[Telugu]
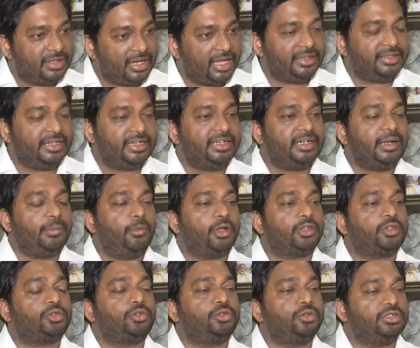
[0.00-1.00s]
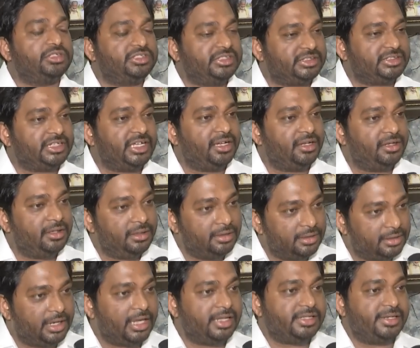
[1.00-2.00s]
నా దగ్గర మొత్తం చిట్ట
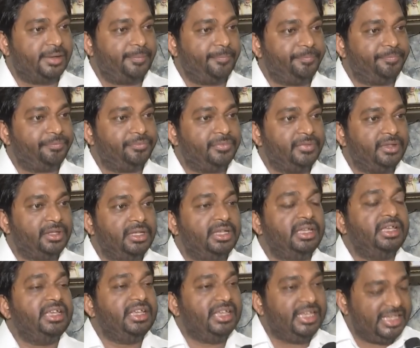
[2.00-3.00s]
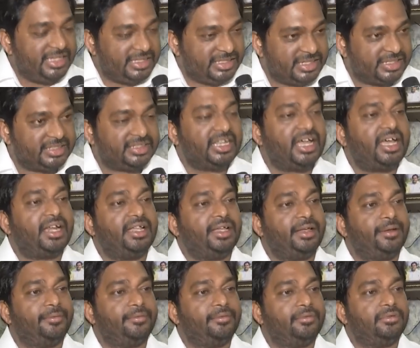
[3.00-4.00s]
రాశా ఈ
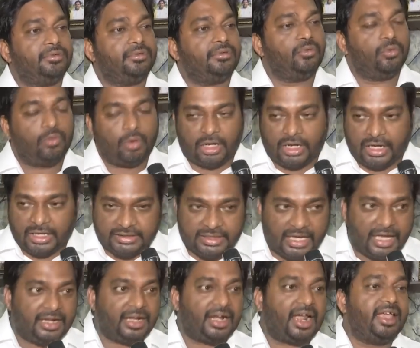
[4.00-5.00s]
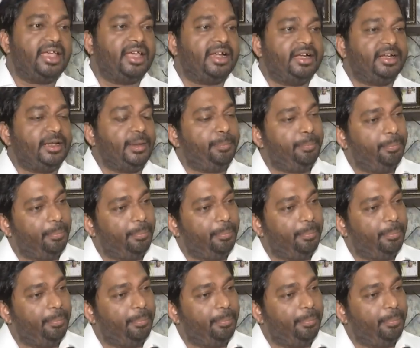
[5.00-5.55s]
చిట్టాని ఒక్కసారి రాయాలంటే